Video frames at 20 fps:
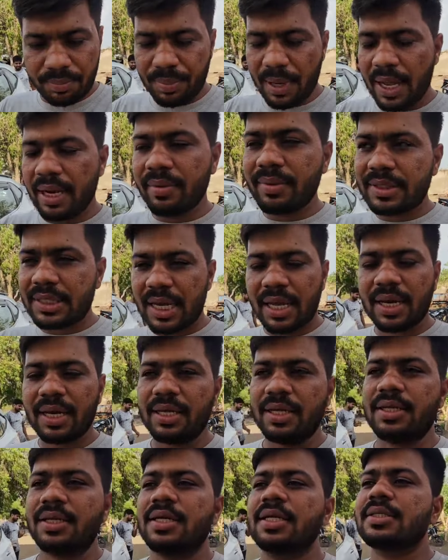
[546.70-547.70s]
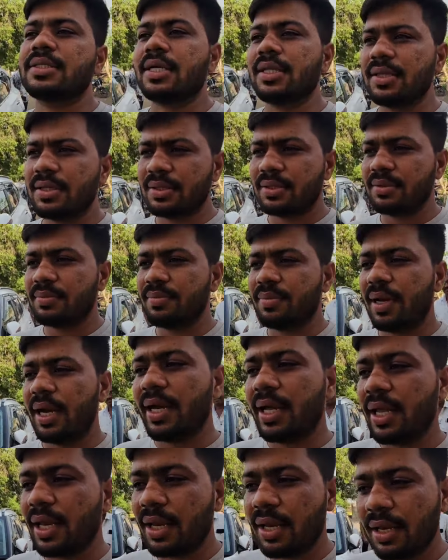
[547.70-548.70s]
पायल भी जा रही है इनके साथ
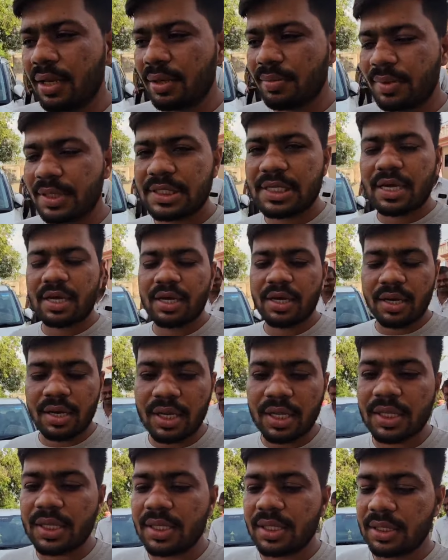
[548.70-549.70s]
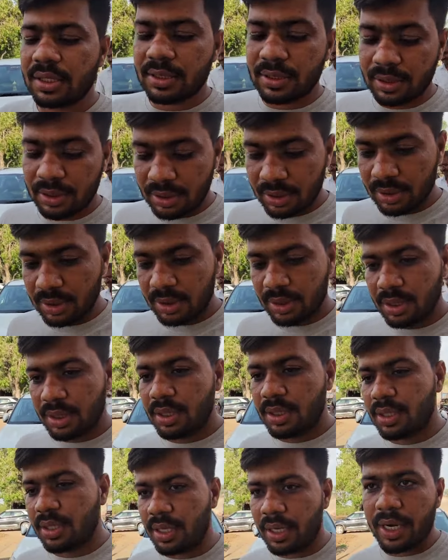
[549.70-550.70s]
पायल मजाक कर रही
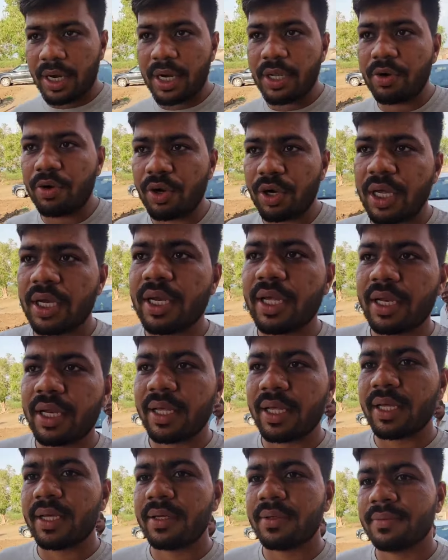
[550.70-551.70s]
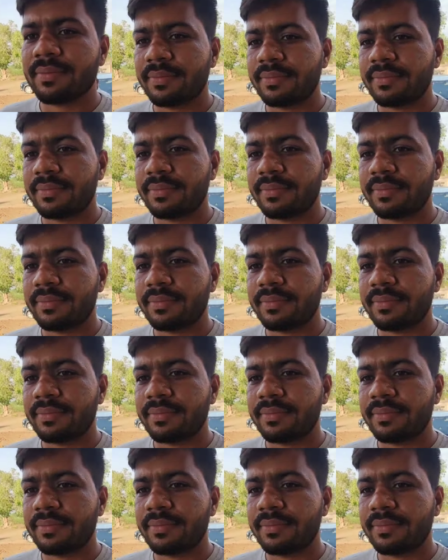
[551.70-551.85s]
थी रेडी होकर निकलेगी